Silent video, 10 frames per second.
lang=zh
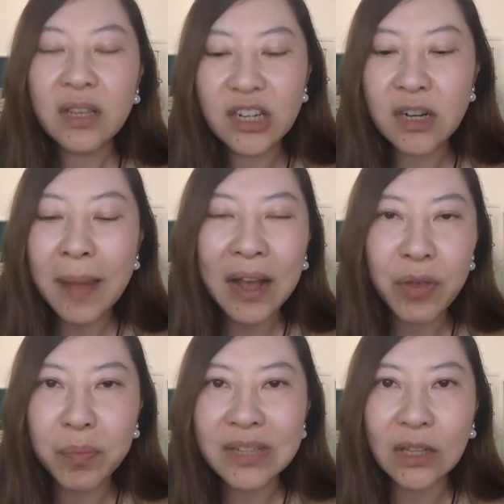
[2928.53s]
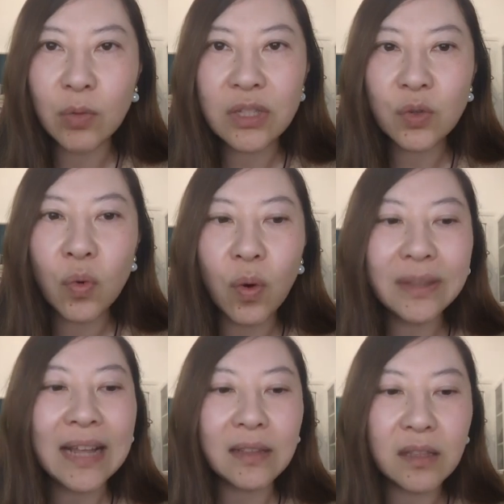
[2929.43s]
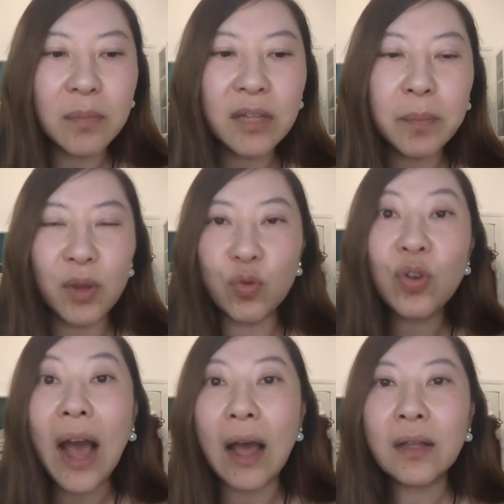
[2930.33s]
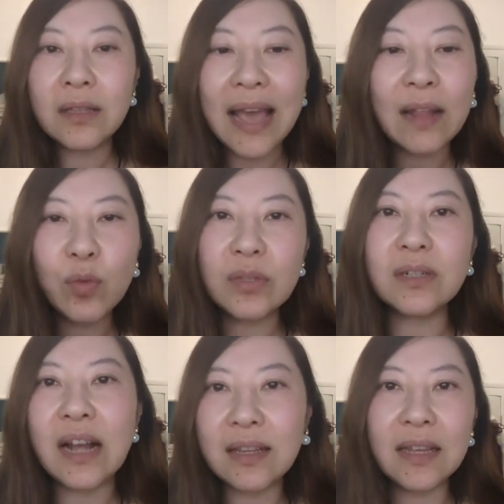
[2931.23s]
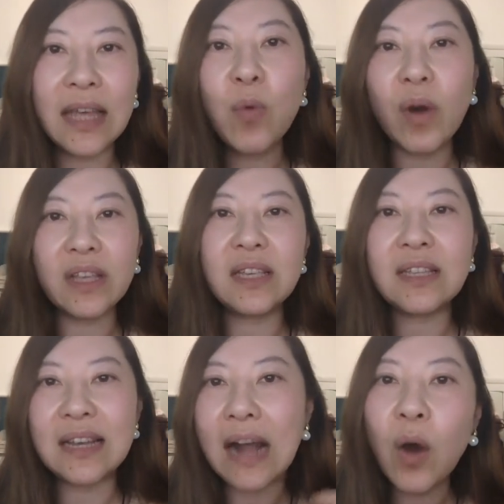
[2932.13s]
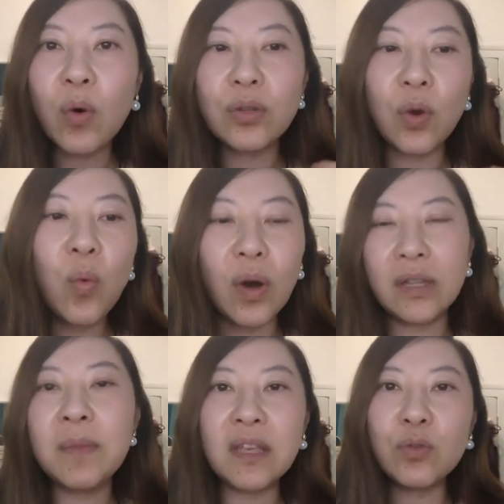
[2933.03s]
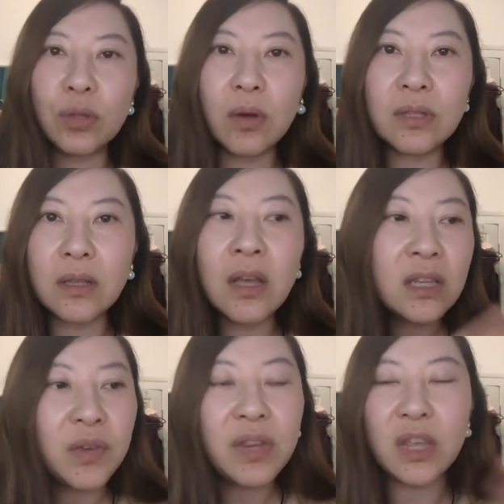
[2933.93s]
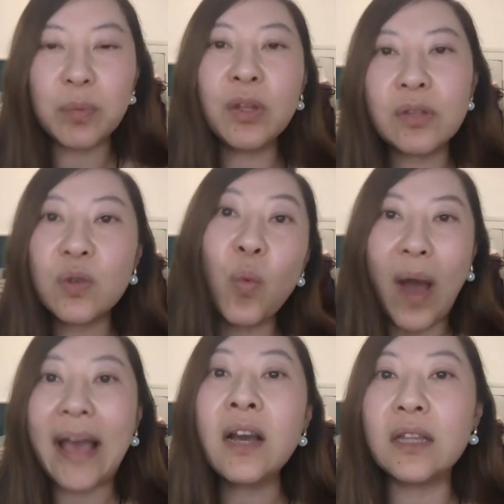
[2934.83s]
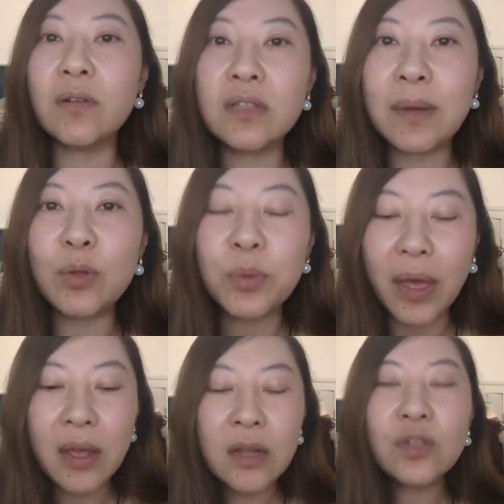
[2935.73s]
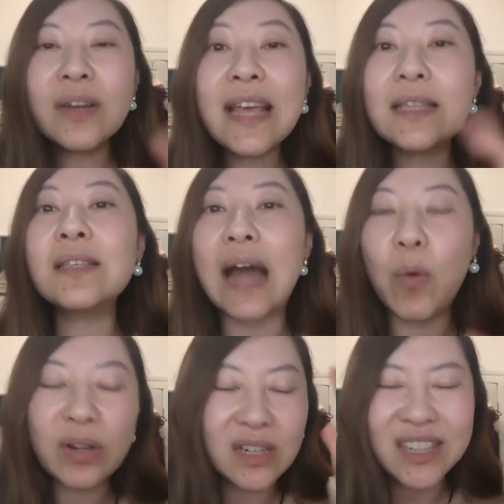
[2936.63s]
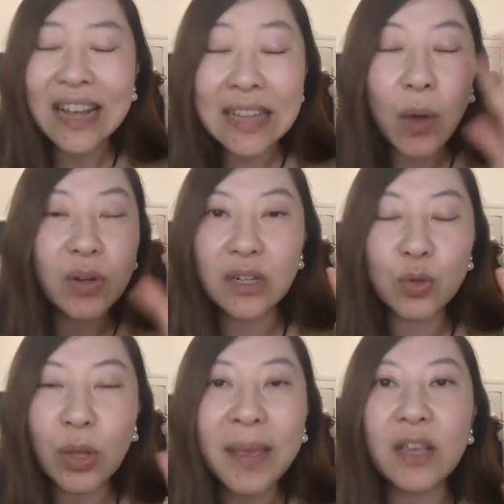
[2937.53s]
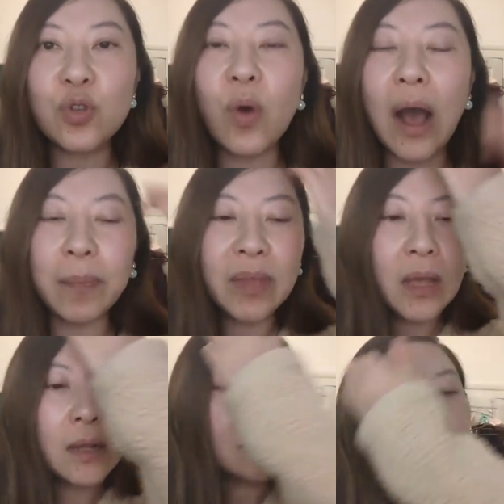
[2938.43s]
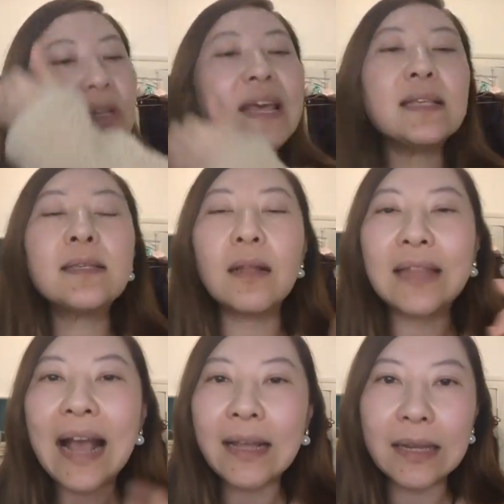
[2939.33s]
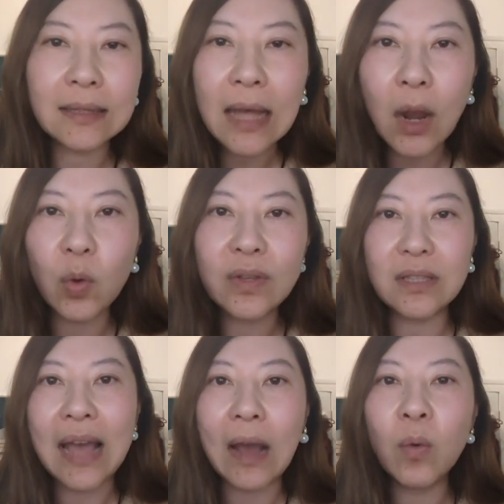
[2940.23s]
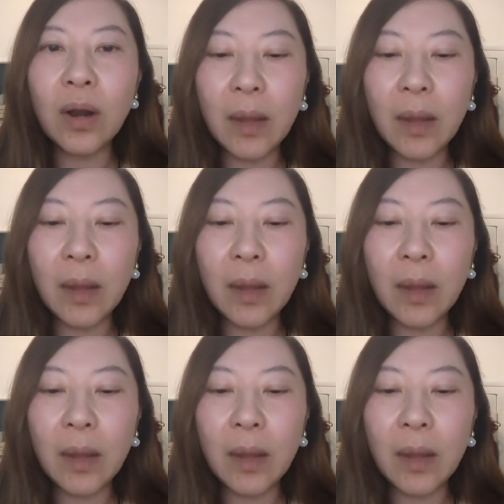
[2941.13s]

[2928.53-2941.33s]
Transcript: 你十八个月不再投资中国，那能不能比如说啊，你暗度陈仓，你给我一些钱，然后由我的名义去投资，因为你不投资，我还可以投资嘛，对不对？就类似的，我只是瞎猜，我只是随便一说啊，就是类似的。她肯定跟她老公已经谈过